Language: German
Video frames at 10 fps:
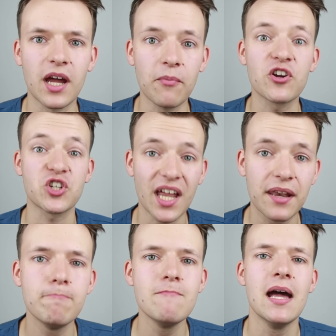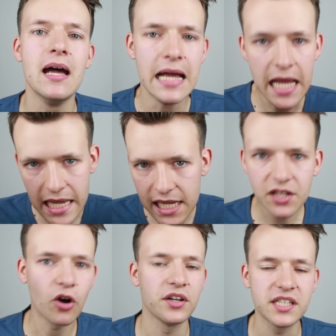und haben verstanden, in
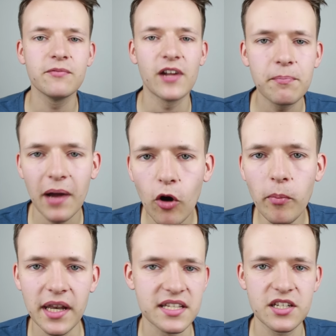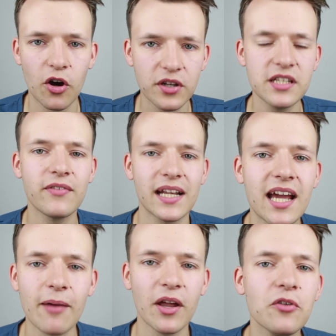der heutigen Welt braucht man das. In der heutigen Welt
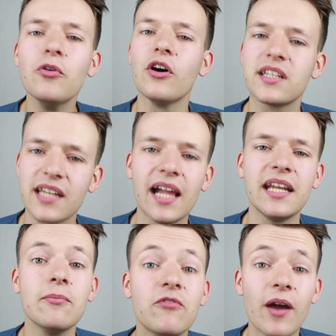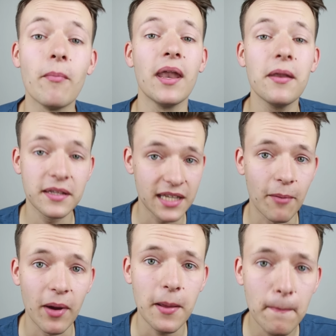kann man nur noch teilnehmen, wenn man
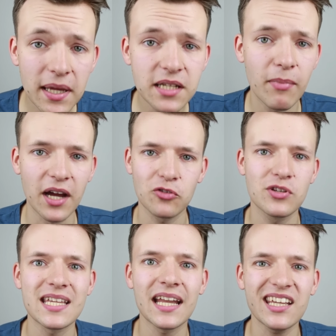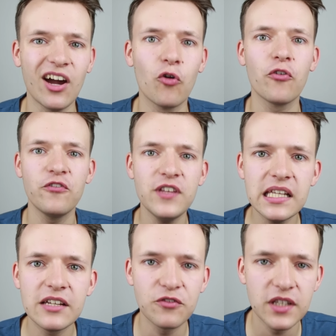dabei mitmacht. Und es hat ja auch
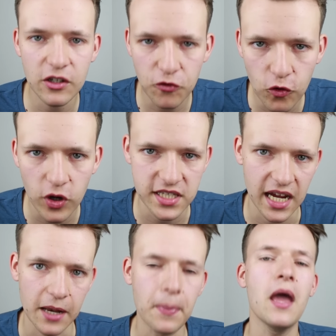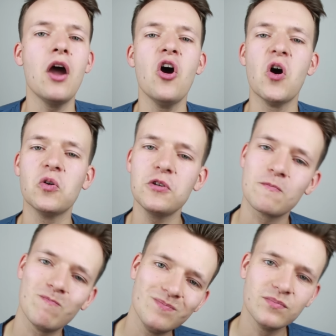viele, viele Vorteile.
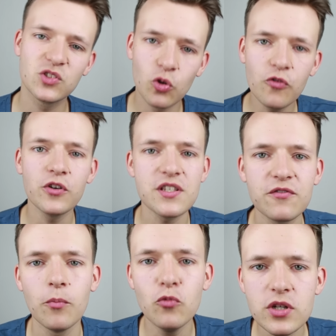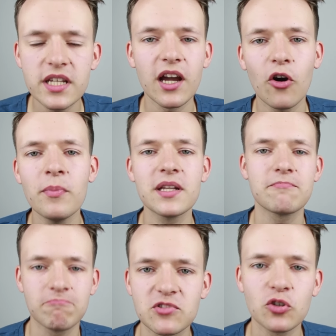Und so wird es vermutlich auch mit
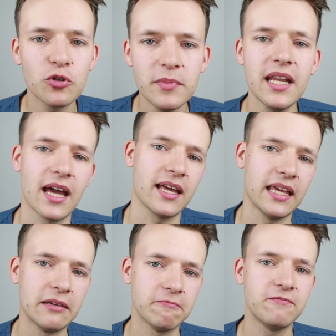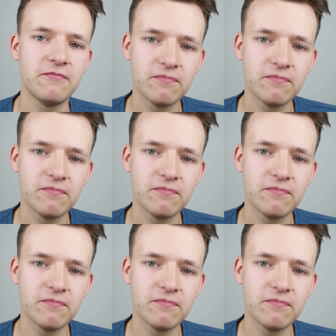Social Media ergehen.